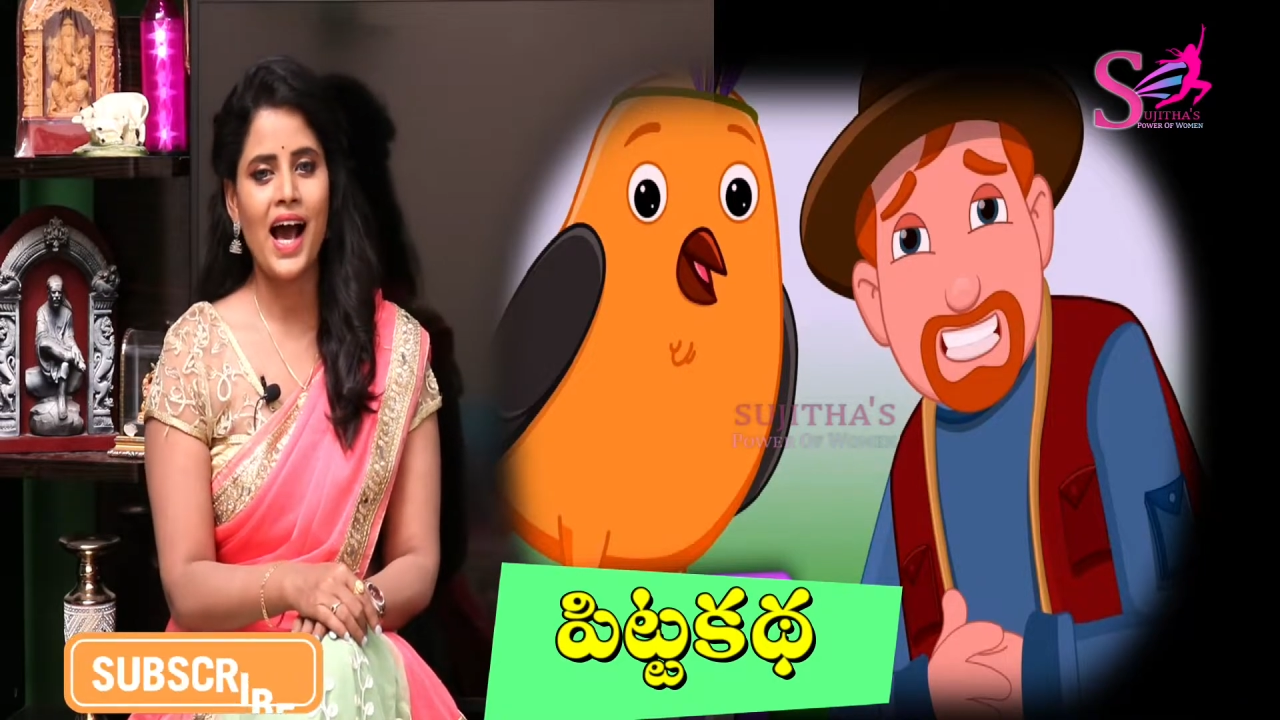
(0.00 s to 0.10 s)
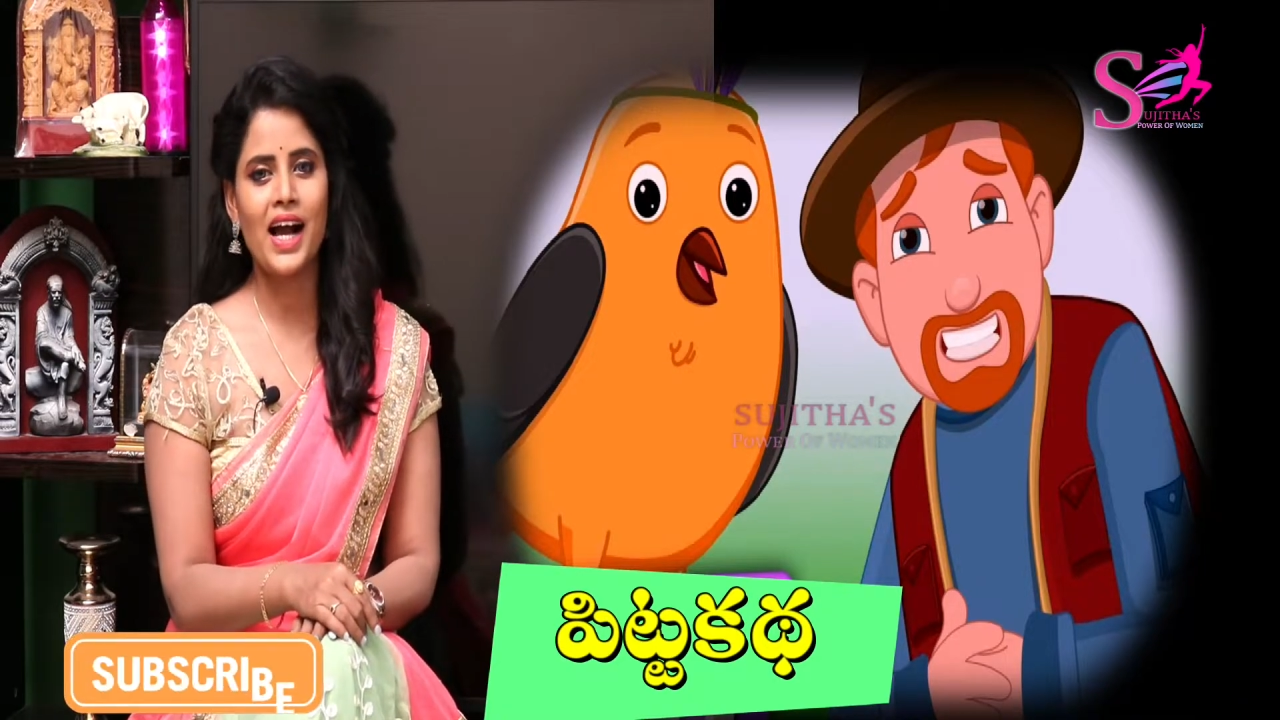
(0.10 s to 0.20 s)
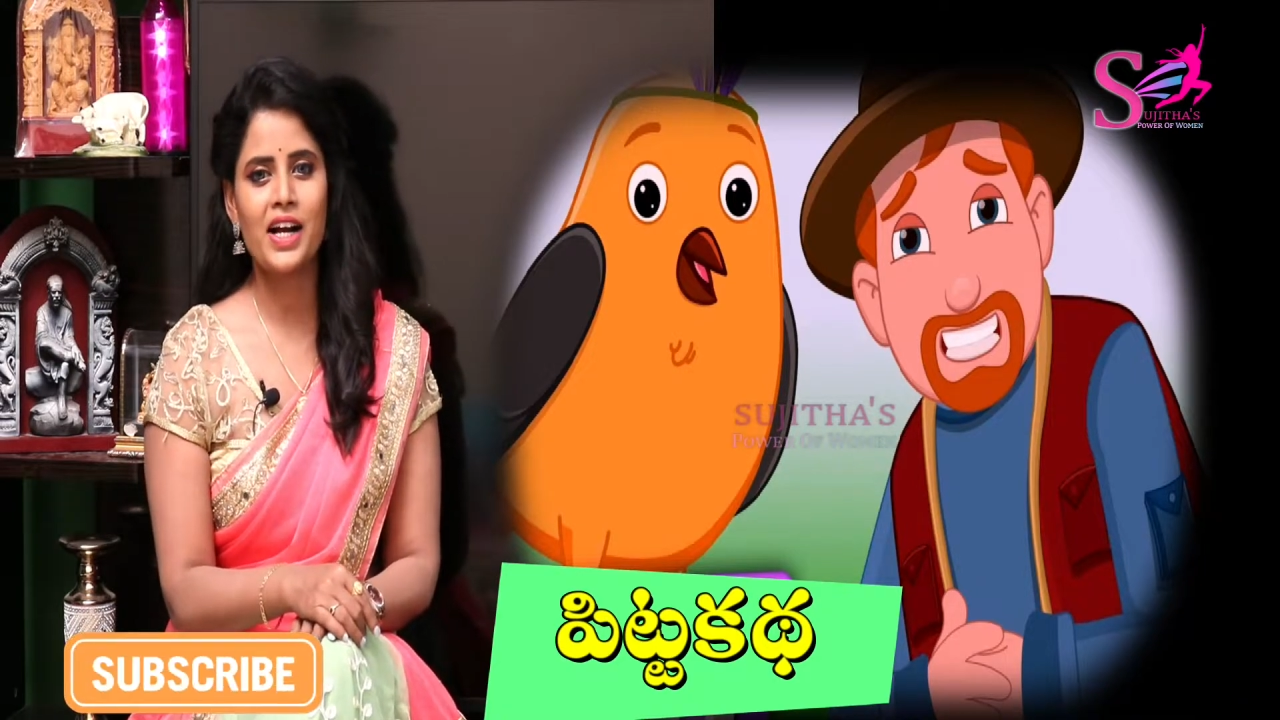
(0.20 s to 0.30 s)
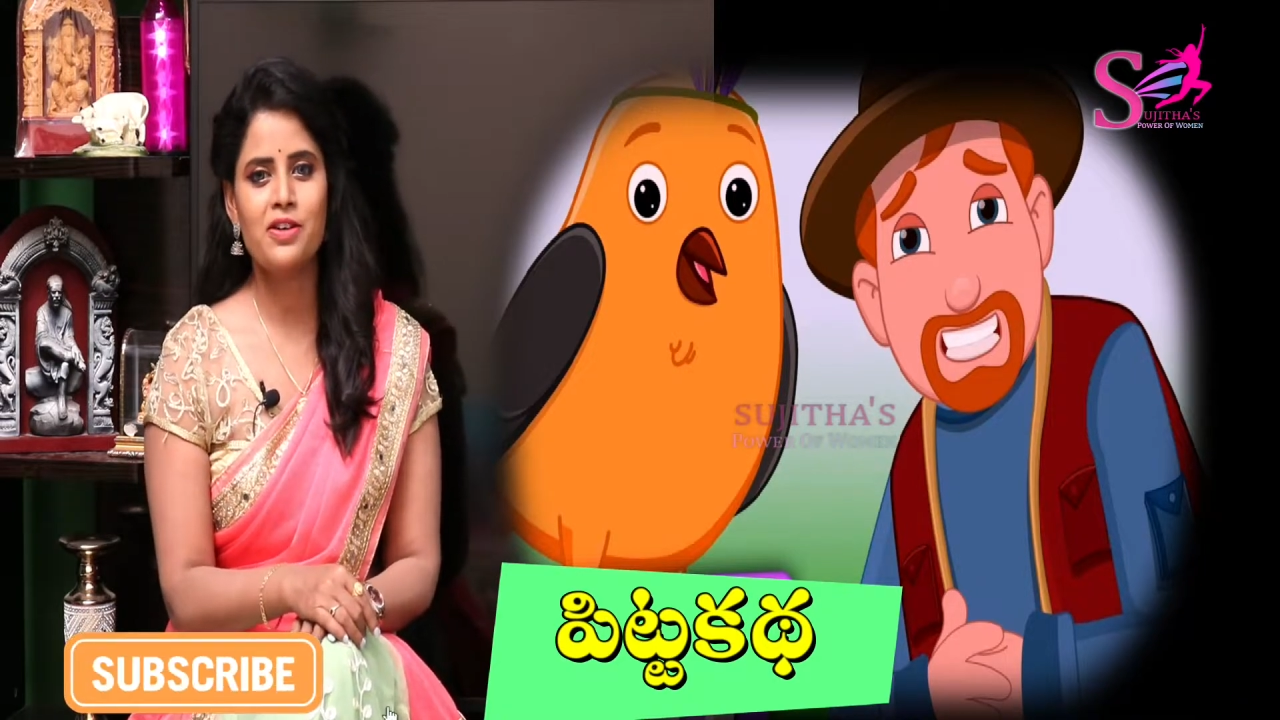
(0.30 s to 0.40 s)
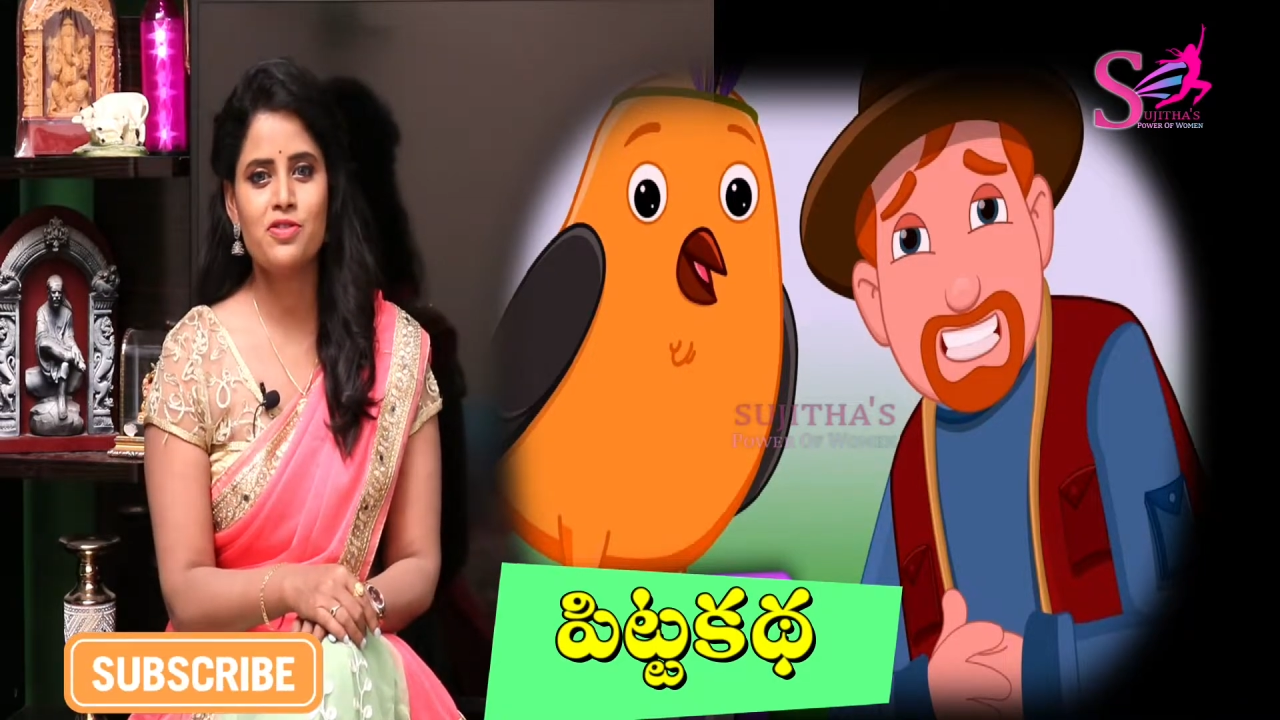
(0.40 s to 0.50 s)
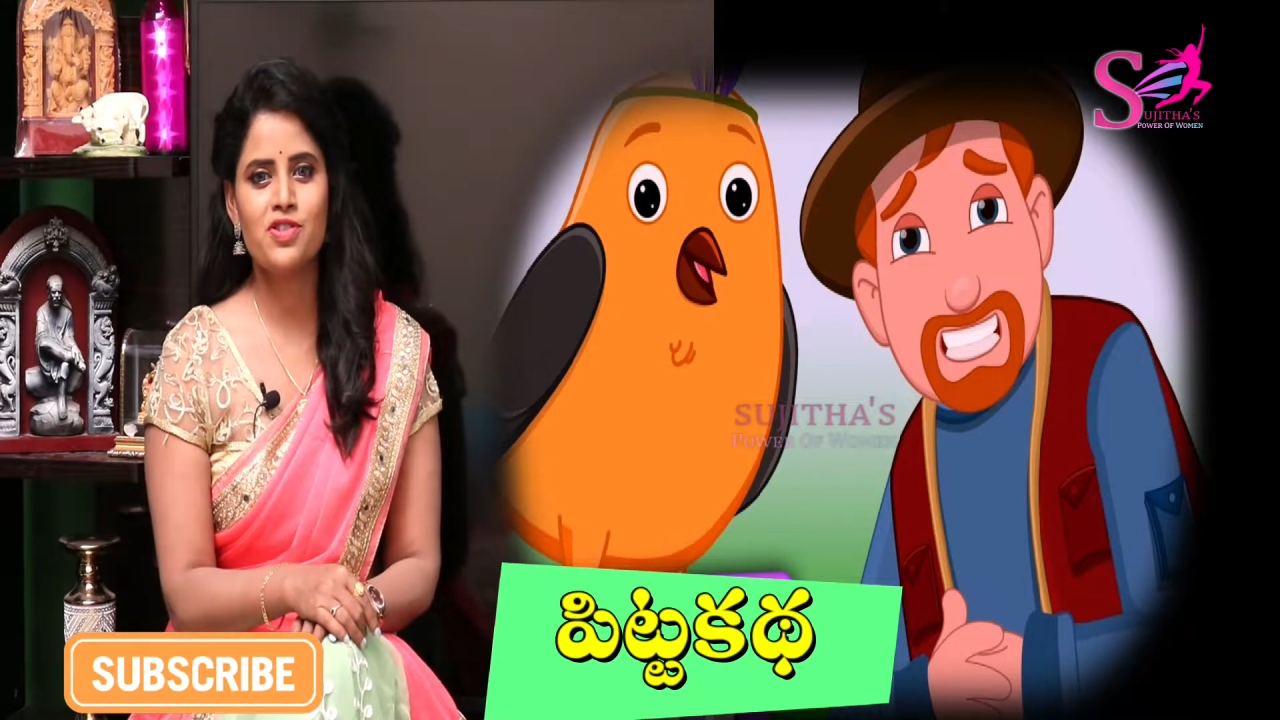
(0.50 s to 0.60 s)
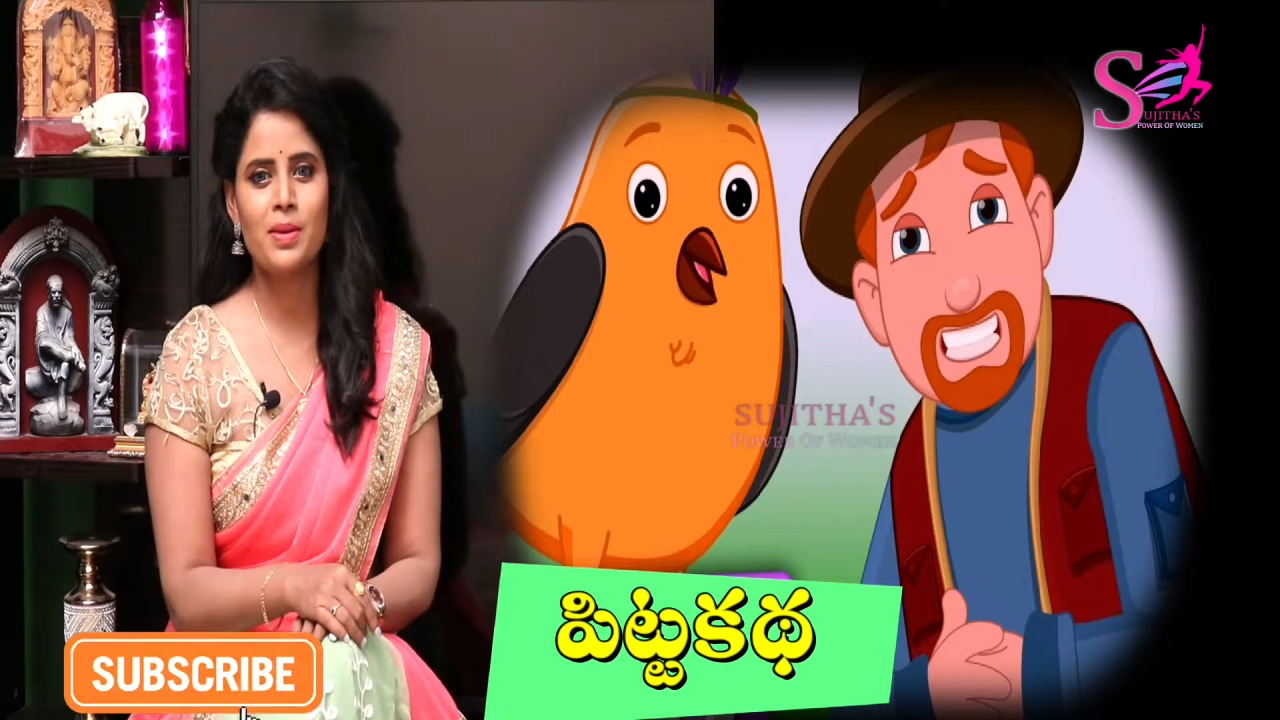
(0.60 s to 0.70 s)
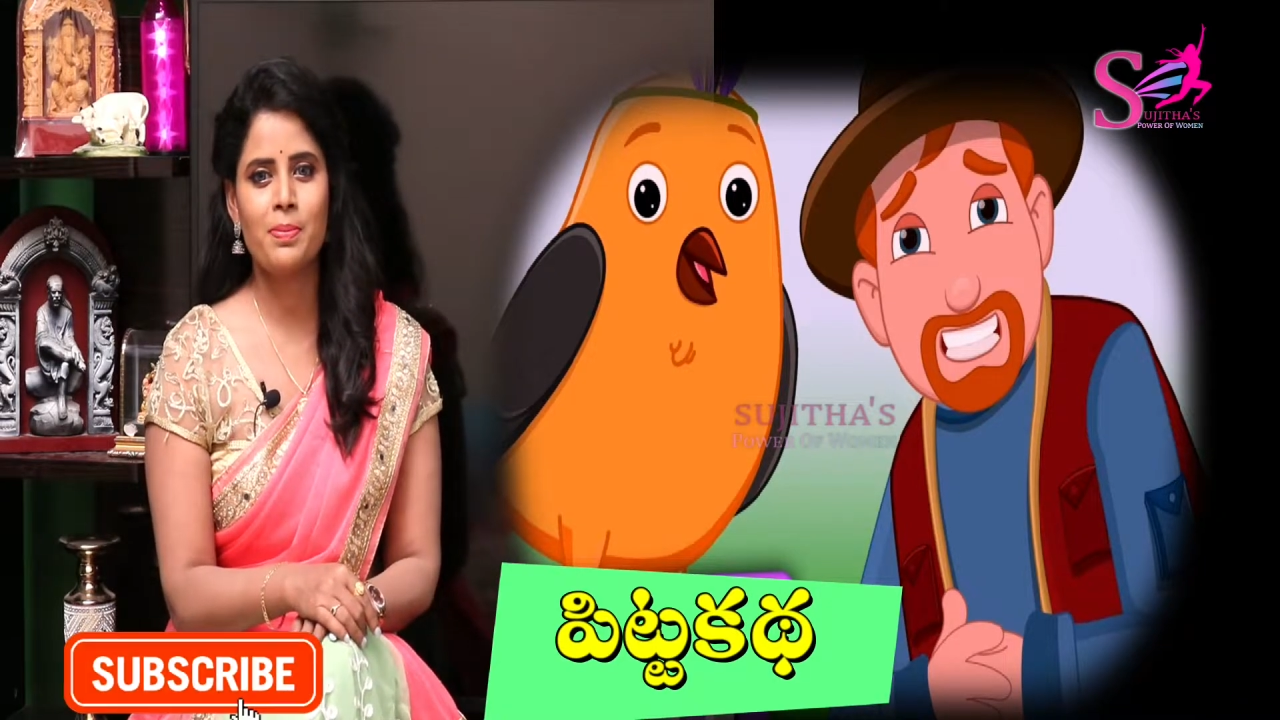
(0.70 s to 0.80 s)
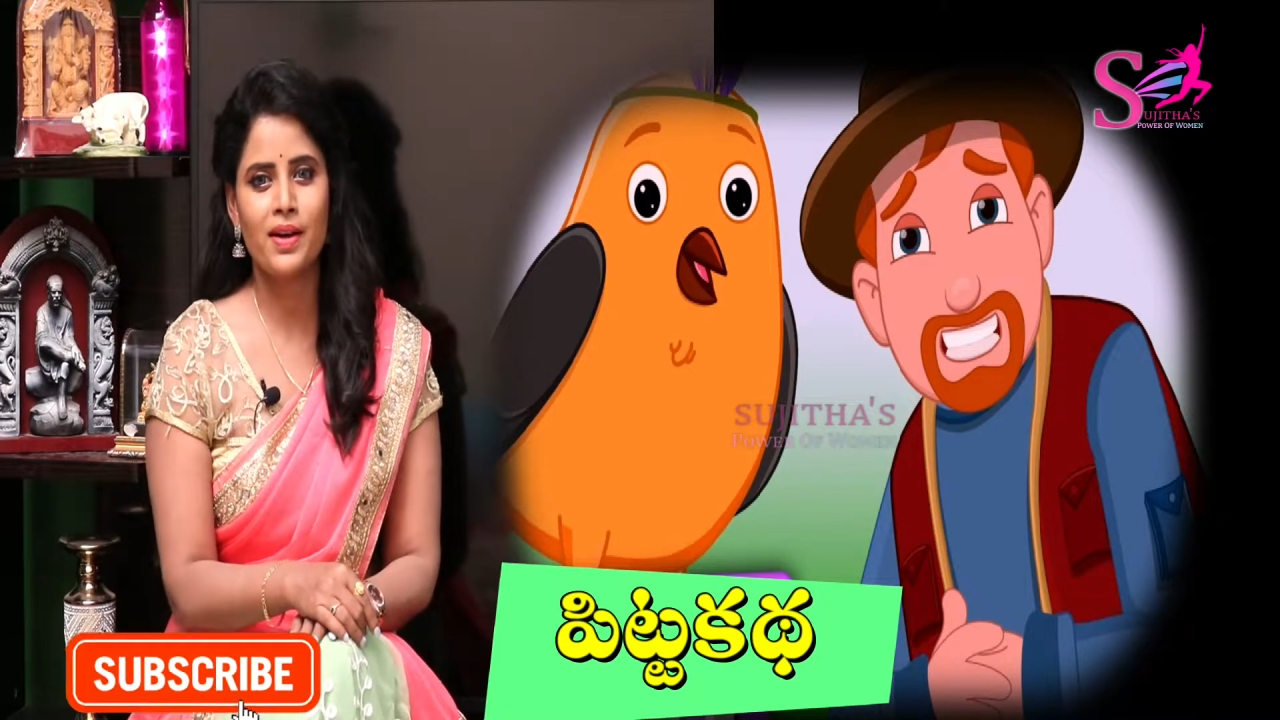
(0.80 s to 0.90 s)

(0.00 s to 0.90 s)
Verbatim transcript: అక్కడి నుంచి